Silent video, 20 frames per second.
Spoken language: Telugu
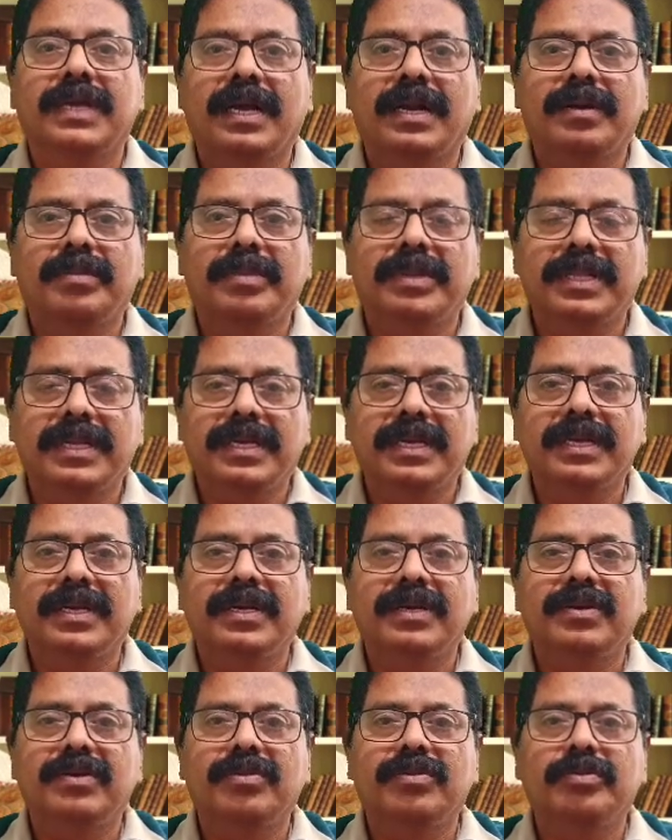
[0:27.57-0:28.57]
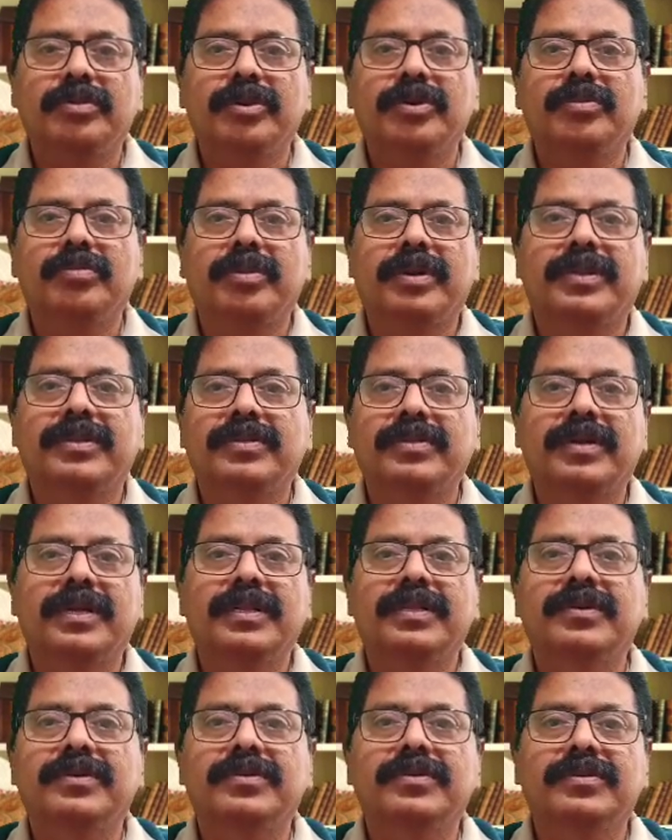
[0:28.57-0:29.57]
చాలామందికి
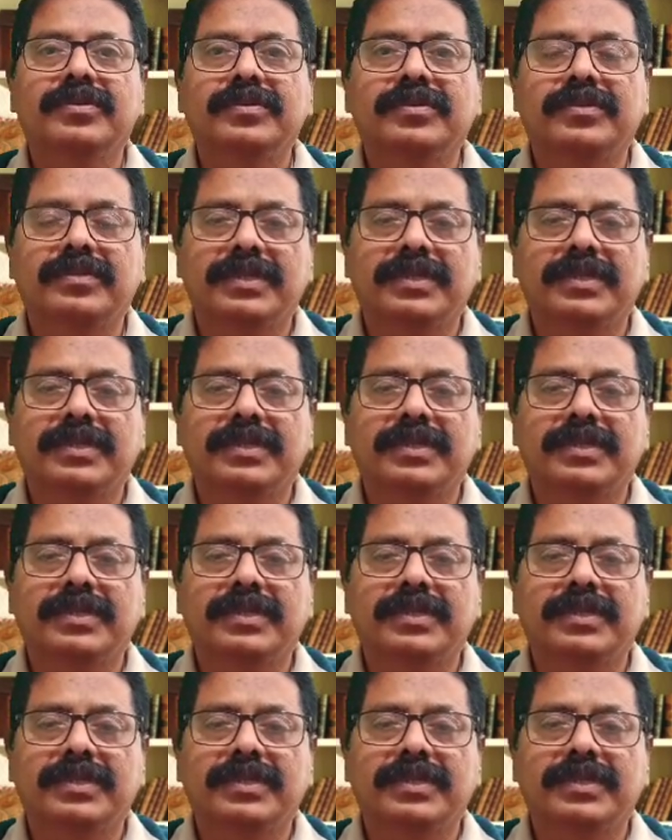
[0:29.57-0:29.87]
ఉపయోగపడుతున్నందుకు